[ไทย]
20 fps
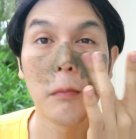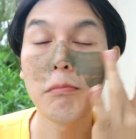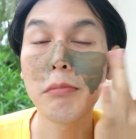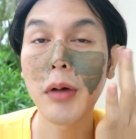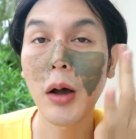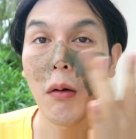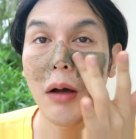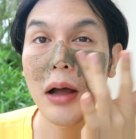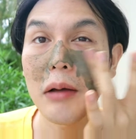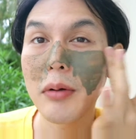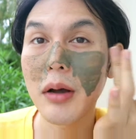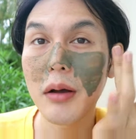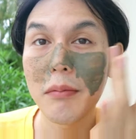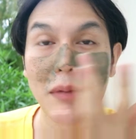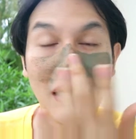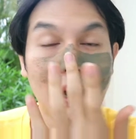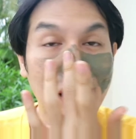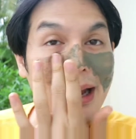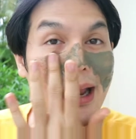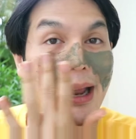เพราะว่าพอ
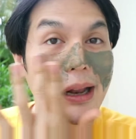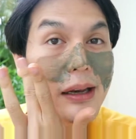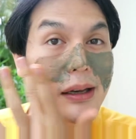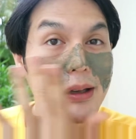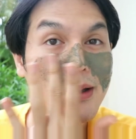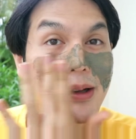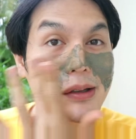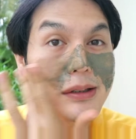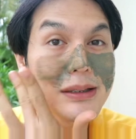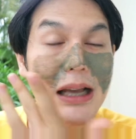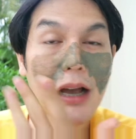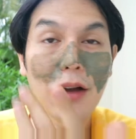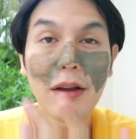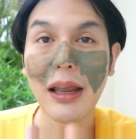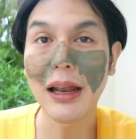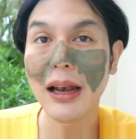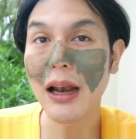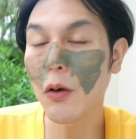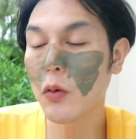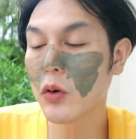มาร์กหน้าในตอนเช้า
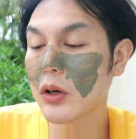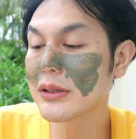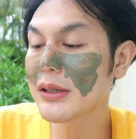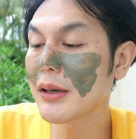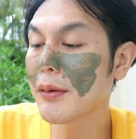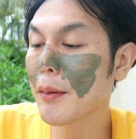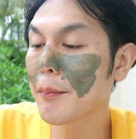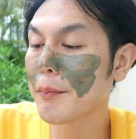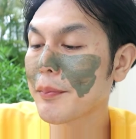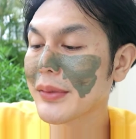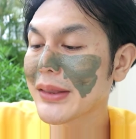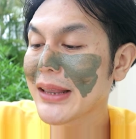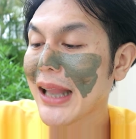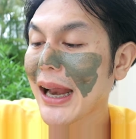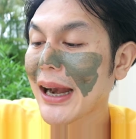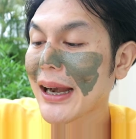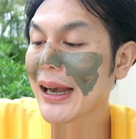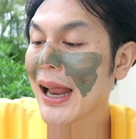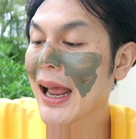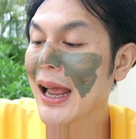เนี้ยเราก็จะแบบ
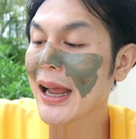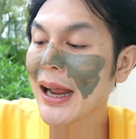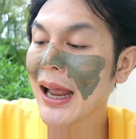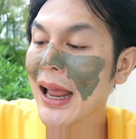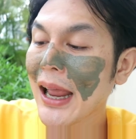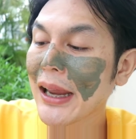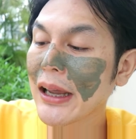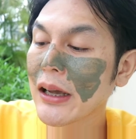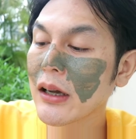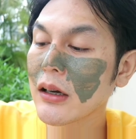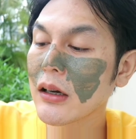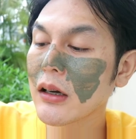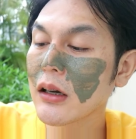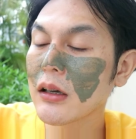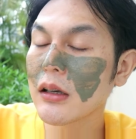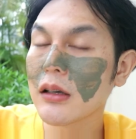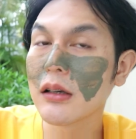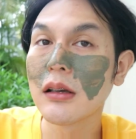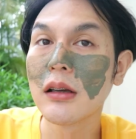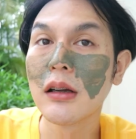แต่งหน้าง่ายขึ้
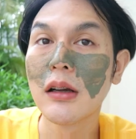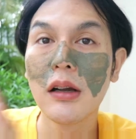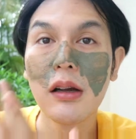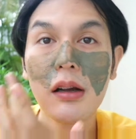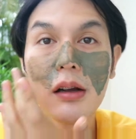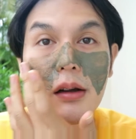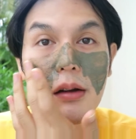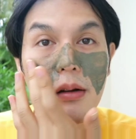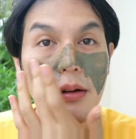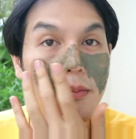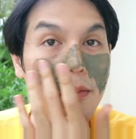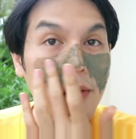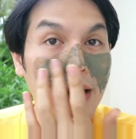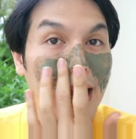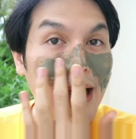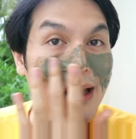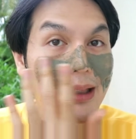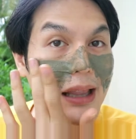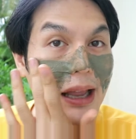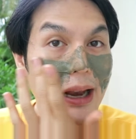นเว
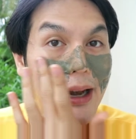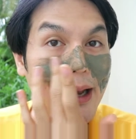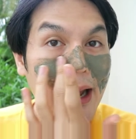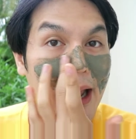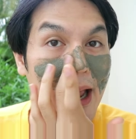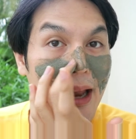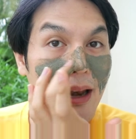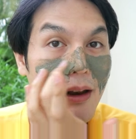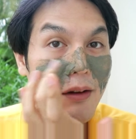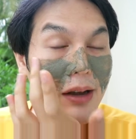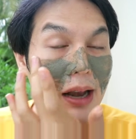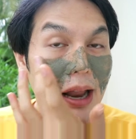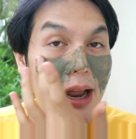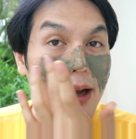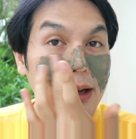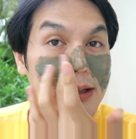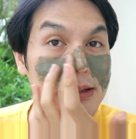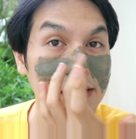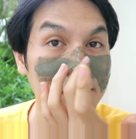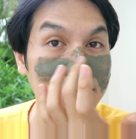ลาแต่งหน้าแล้วหน้า
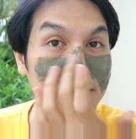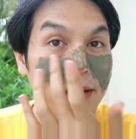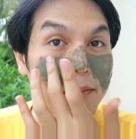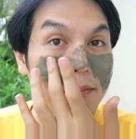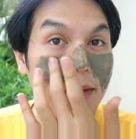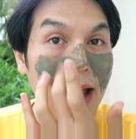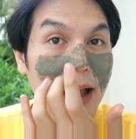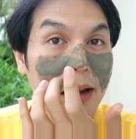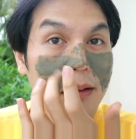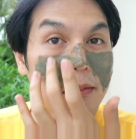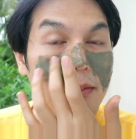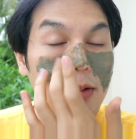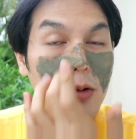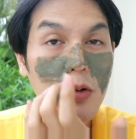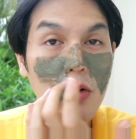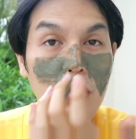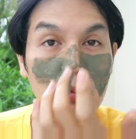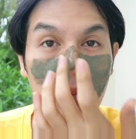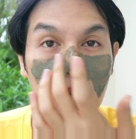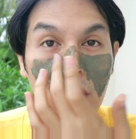ก็จะไม่มันรู
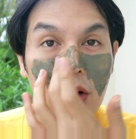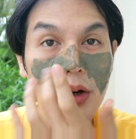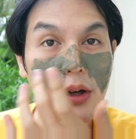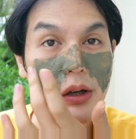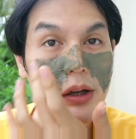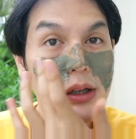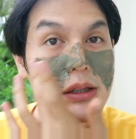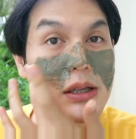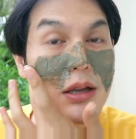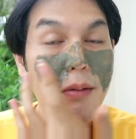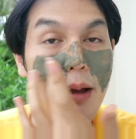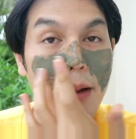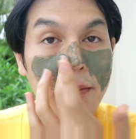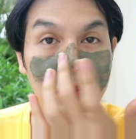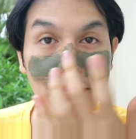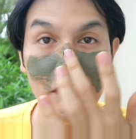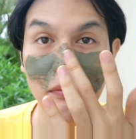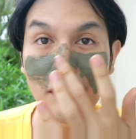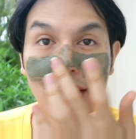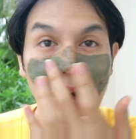ขุมขนก็จะแบบ
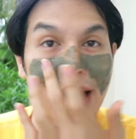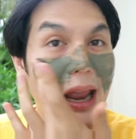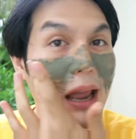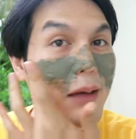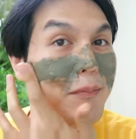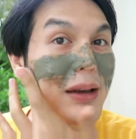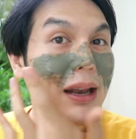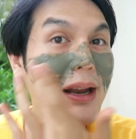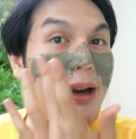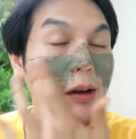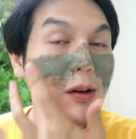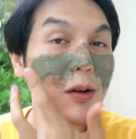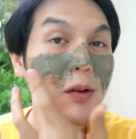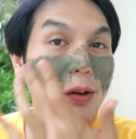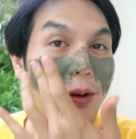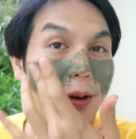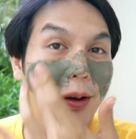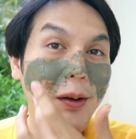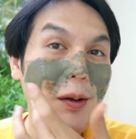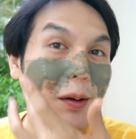แอบเล็กลง
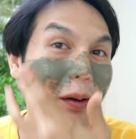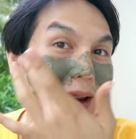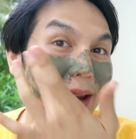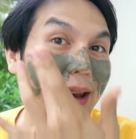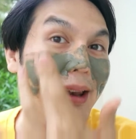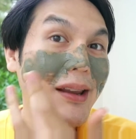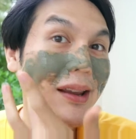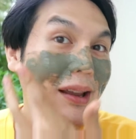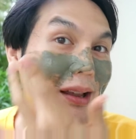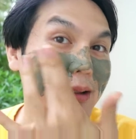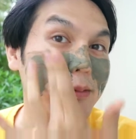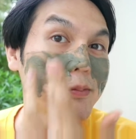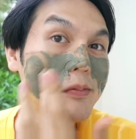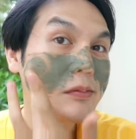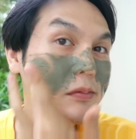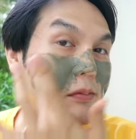หน่อยๆอะไรเงี้ย